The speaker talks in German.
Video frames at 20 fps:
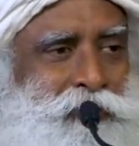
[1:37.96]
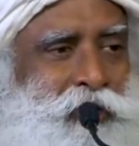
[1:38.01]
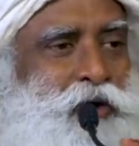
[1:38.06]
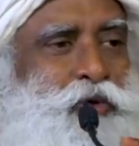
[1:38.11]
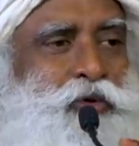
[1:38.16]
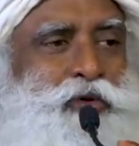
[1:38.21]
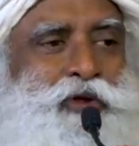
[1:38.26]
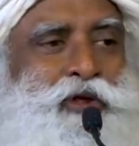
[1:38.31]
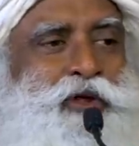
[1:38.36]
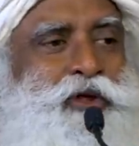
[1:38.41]

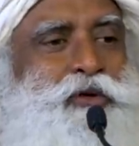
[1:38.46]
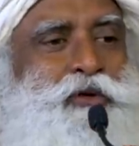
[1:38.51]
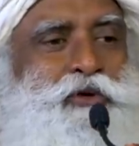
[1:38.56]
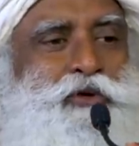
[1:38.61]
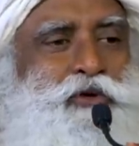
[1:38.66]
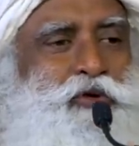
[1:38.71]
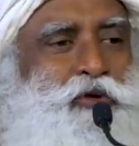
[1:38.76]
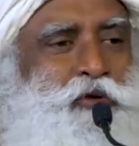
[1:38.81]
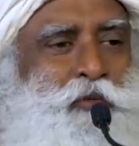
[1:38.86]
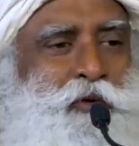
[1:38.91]
denkt,
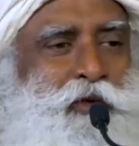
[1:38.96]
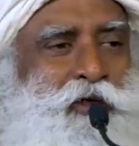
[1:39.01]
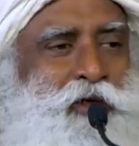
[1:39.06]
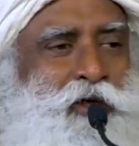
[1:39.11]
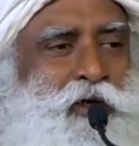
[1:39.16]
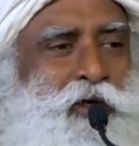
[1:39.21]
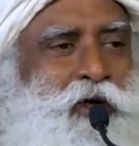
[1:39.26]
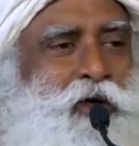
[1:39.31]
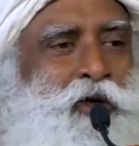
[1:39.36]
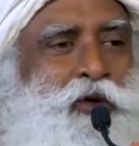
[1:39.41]
dass man
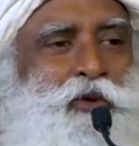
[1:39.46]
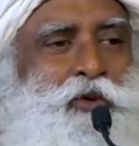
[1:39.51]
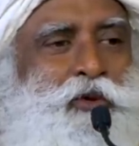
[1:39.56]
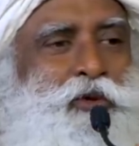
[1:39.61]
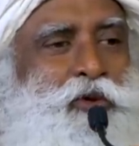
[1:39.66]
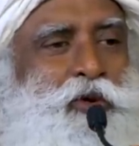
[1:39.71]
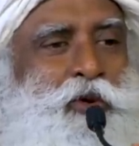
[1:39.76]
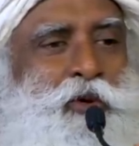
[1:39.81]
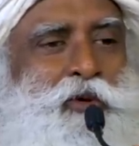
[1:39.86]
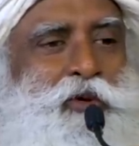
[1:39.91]
dumm ist,
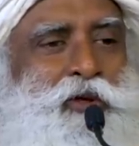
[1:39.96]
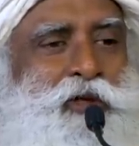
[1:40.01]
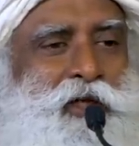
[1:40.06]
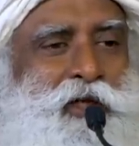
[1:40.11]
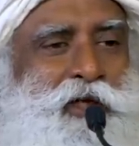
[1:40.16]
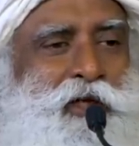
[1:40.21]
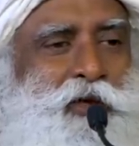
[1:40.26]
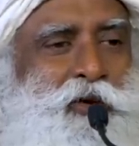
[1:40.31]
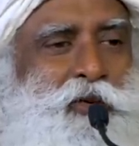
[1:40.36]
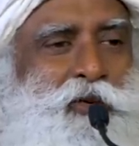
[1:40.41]
denkt man
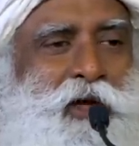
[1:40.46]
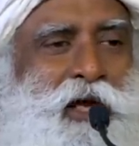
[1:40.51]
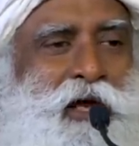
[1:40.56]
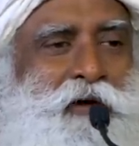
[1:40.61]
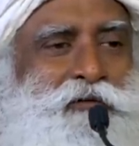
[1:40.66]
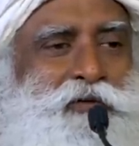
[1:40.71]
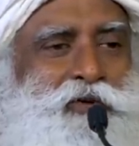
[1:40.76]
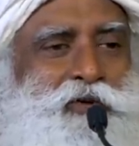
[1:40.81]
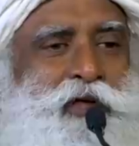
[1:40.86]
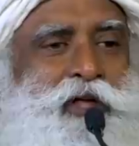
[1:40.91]
nicht,
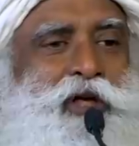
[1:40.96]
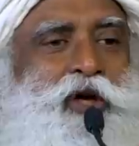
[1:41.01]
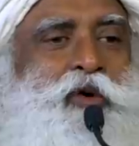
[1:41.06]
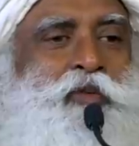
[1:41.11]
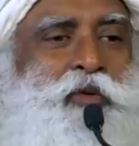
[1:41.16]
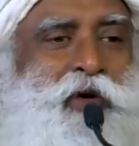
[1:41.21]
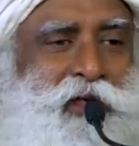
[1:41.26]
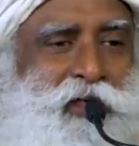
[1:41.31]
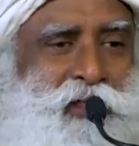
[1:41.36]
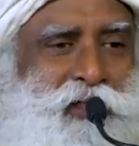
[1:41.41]
dass man
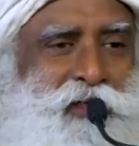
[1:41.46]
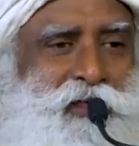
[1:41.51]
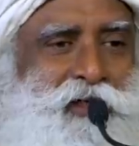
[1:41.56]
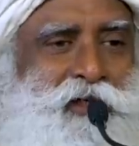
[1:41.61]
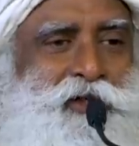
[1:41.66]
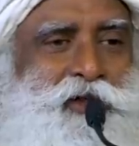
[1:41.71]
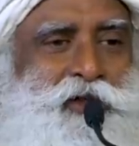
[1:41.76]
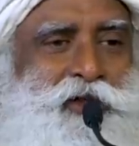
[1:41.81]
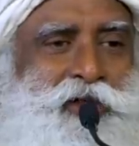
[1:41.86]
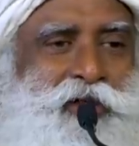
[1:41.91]
innovativ
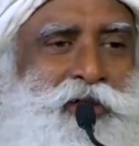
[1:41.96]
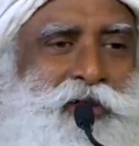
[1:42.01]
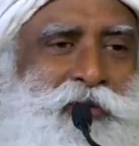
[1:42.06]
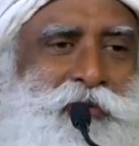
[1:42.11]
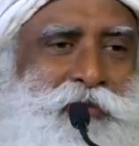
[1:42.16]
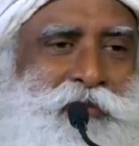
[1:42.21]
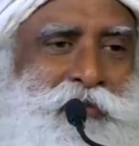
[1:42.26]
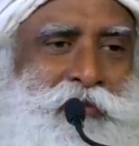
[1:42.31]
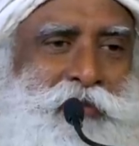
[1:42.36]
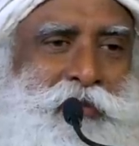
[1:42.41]
sein muss,
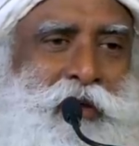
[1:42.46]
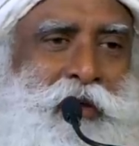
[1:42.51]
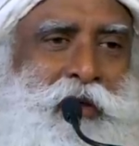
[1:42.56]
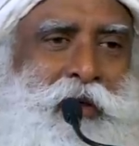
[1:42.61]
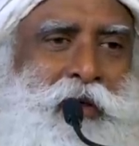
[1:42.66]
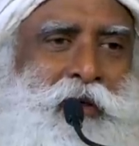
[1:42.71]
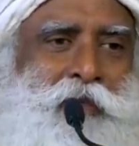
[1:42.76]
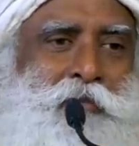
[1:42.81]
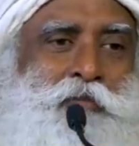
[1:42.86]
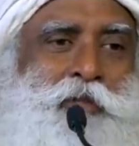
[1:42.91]
nicht wahr?
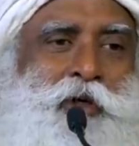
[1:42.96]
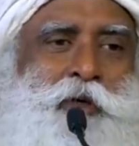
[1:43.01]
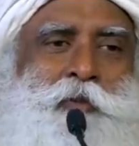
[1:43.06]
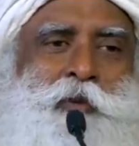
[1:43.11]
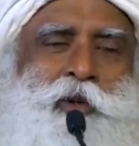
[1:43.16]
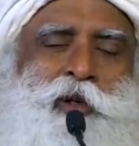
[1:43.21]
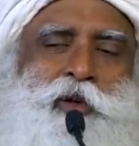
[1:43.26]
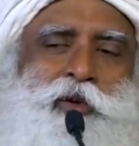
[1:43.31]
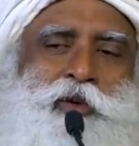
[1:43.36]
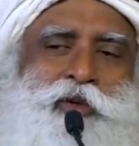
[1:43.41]

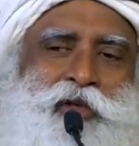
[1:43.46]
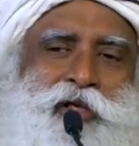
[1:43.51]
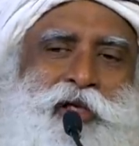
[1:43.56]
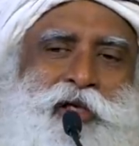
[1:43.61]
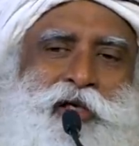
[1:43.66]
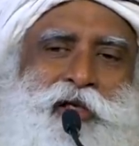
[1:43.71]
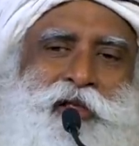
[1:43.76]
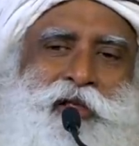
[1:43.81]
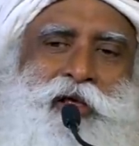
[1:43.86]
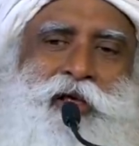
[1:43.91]
Leute, die sich
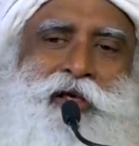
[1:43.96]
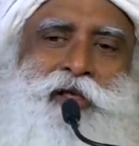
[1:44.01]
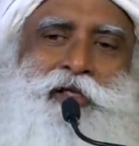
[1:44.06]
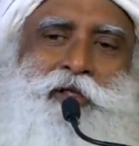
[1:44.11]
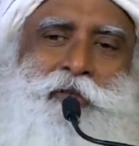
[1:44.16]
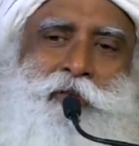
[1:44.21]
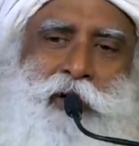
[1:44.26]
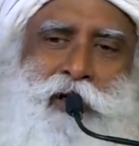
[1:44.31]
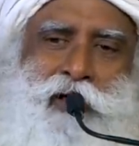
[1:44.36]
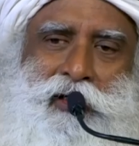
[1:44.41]
für schlau
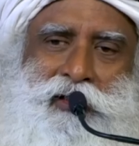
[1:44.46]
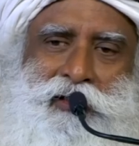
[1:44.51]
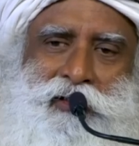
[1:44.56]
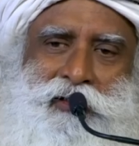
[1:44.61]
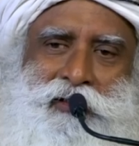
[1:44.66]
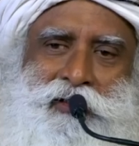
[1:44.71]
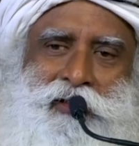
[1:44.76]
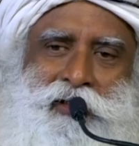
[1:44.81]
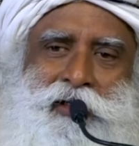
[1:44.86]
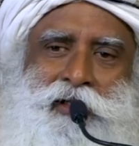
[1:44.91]

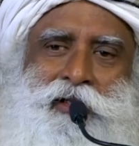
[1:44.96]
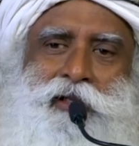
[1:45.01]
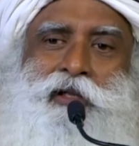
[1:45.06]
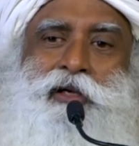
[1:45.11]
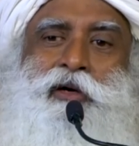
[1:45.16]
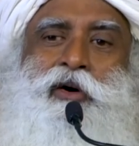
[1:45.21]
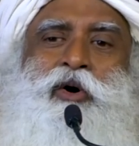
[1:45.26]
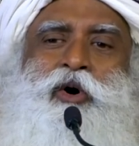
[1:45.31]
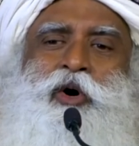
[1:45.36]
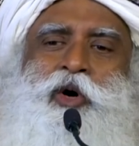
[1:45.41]
halten,
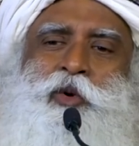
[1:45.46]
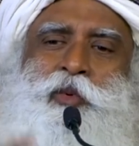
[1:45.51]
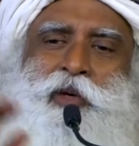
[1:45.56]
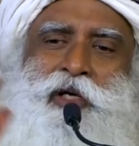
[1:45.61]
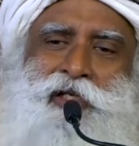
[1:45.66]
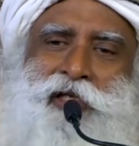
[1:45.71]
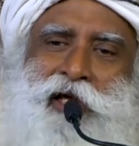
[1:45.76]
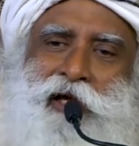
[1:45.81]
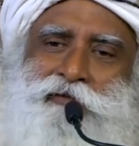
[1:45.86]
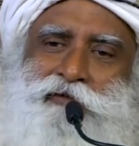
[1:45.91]
müssen
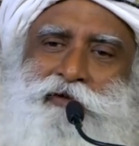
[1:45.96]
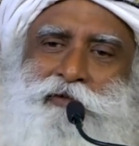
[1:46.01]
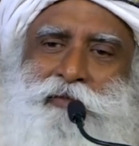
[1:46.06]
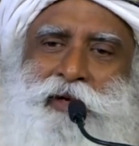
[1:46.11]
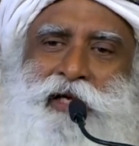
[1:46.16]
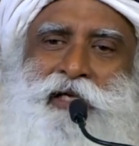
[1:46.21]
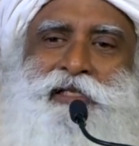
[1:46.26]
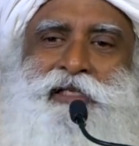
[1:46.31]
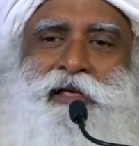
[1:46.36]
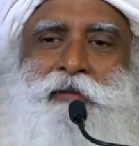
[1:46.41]
immer
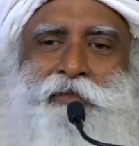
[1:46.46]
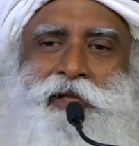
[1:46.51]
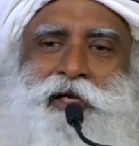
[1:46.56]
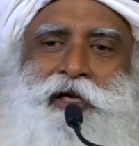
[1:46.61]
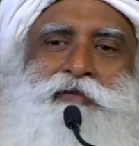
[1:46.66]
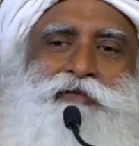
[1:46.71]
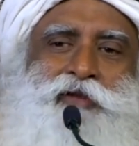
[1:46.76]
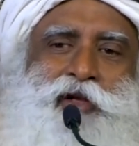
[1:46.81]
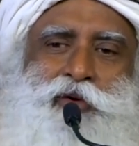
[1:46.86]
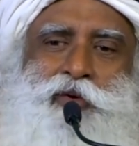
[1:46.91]
etwas
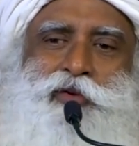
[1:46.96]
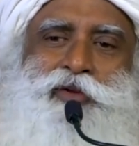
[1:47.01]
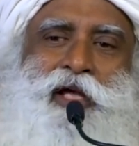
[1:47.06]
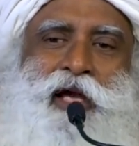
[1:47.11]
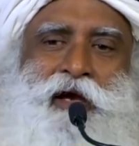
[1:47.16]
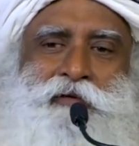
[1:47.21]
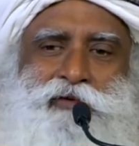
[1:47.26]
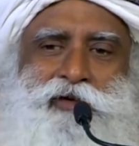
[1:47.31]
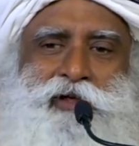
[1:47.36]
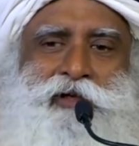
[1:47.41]
Eigenes machen.
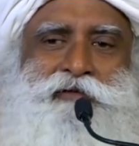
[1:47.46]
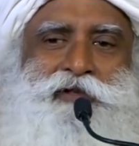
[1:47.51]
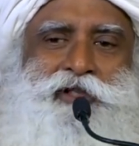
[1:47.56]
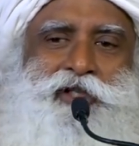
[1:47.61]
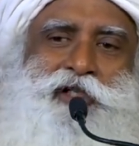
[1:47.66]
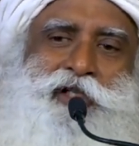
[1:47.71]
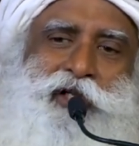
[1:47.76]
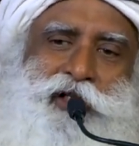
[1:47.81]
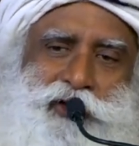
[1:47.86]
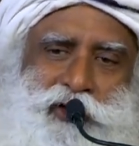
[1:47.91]
Sie müssen
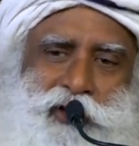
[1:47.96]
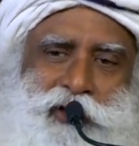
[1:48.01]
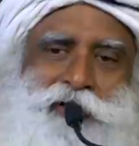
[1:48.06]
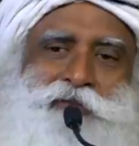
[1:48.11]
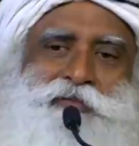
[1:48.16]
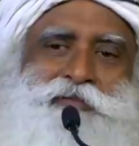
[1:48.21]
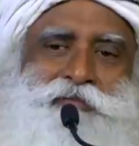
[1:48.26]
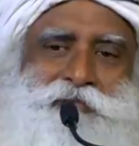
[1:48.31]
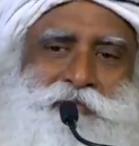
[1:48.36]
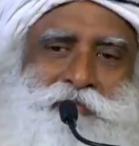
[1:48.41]
ihre
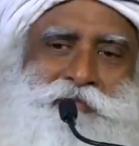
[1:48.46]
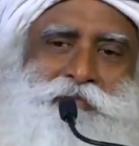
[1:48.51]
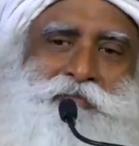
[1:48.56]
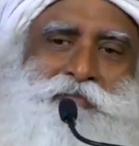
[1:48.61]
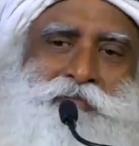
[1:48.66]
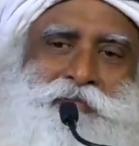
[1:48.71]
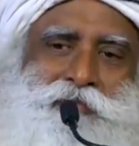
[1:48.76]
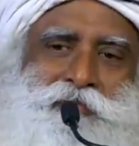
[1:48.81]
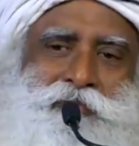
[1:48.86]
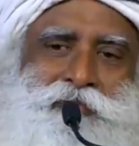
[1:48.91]
eigene
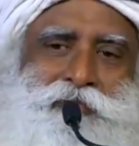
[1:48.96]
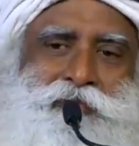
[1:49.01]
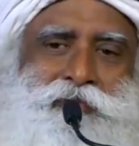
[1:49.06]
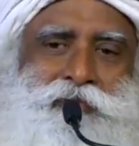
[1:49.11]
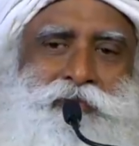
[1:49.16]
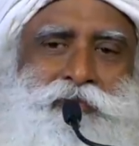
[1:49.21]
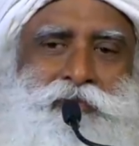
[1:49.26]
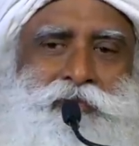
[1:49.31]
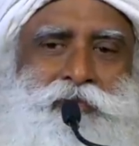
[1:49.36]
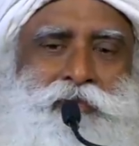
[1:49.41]
Signatur
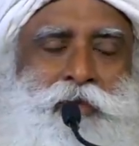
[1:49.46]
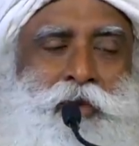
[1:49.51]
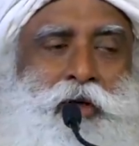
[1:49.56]
hinterlassen.